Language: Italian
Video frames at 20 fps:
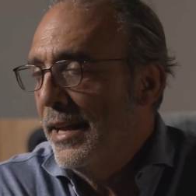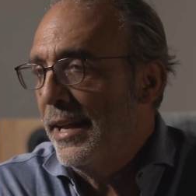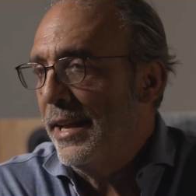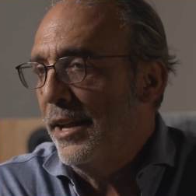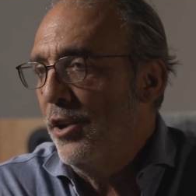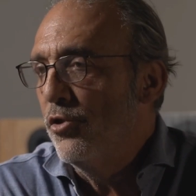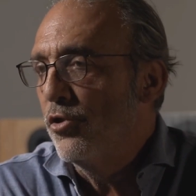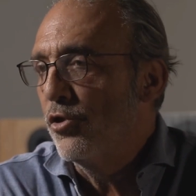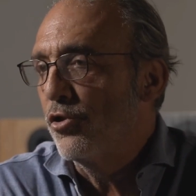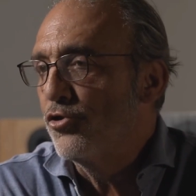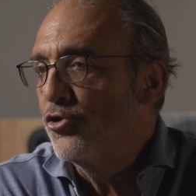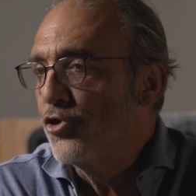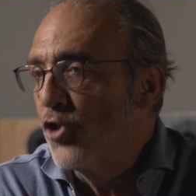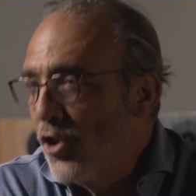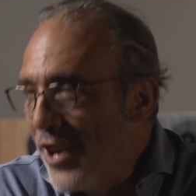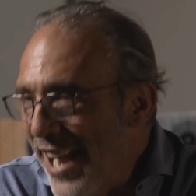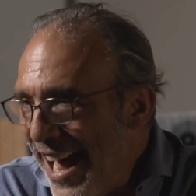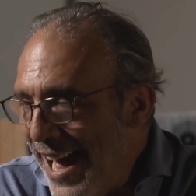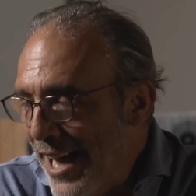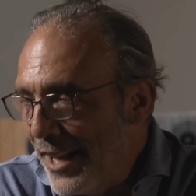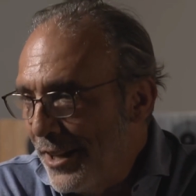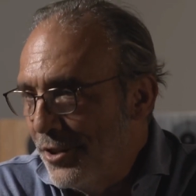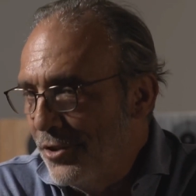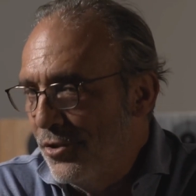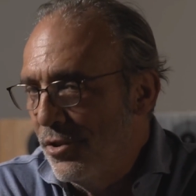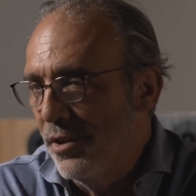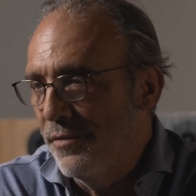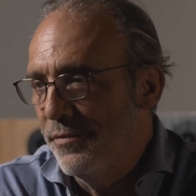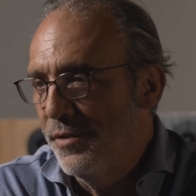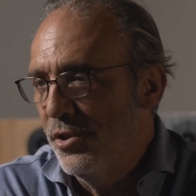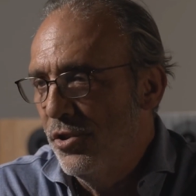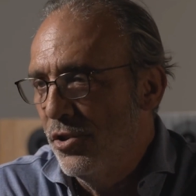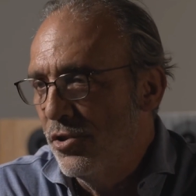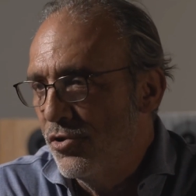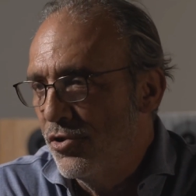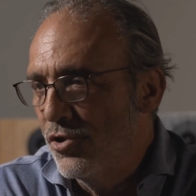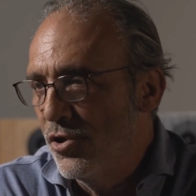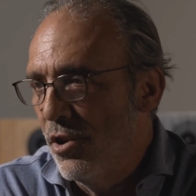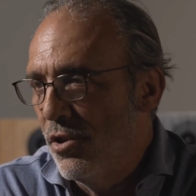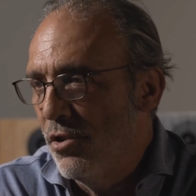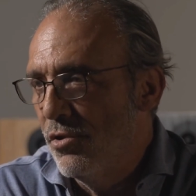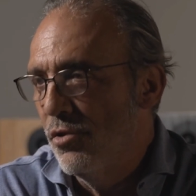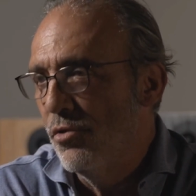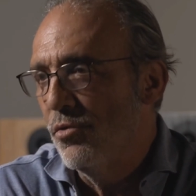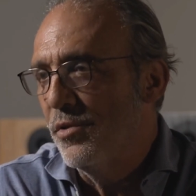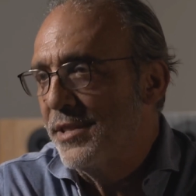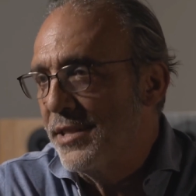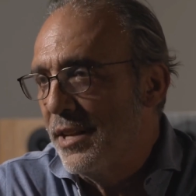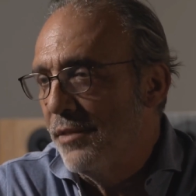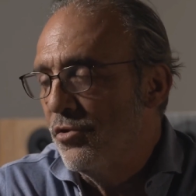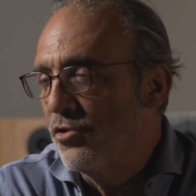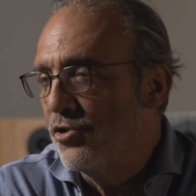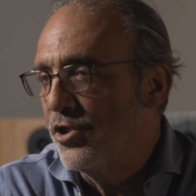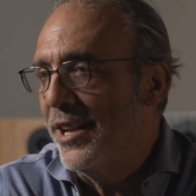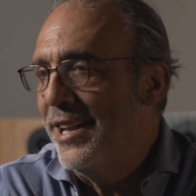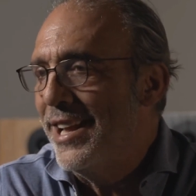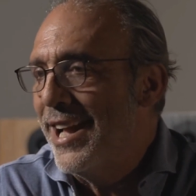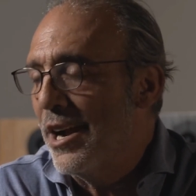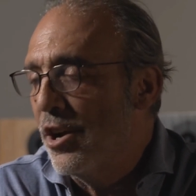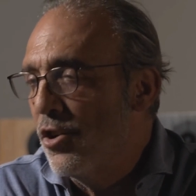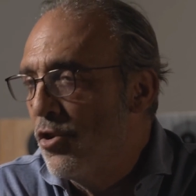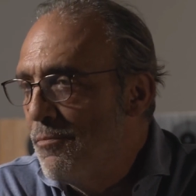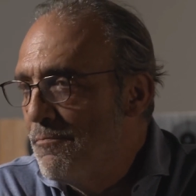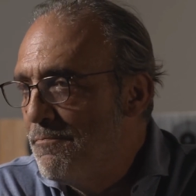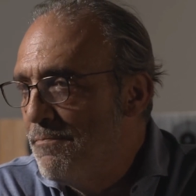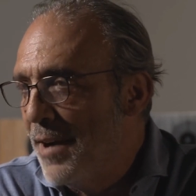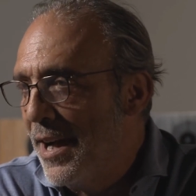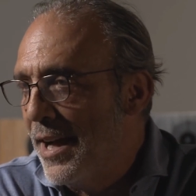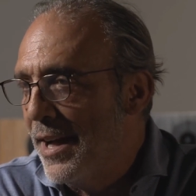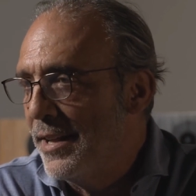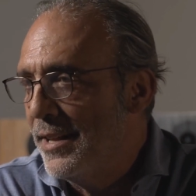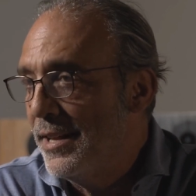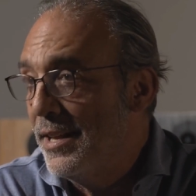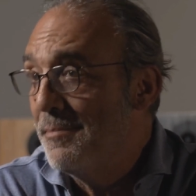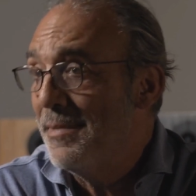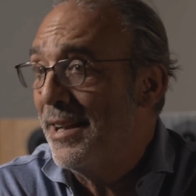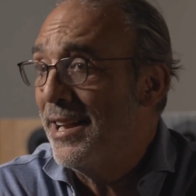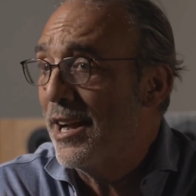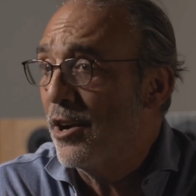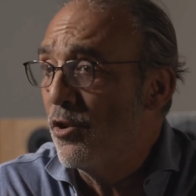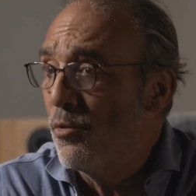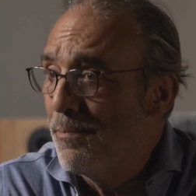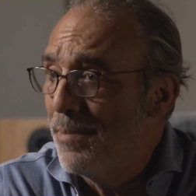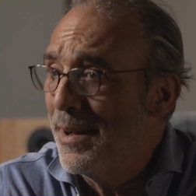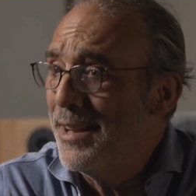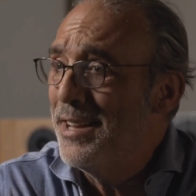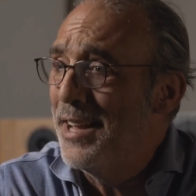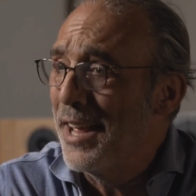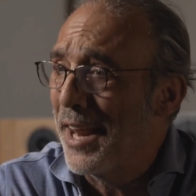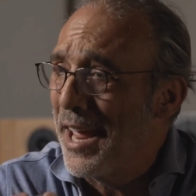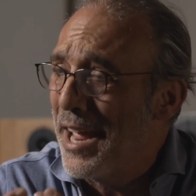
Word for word: Che loro giocando al videogioco questa voce li accompagni, ma li accompagni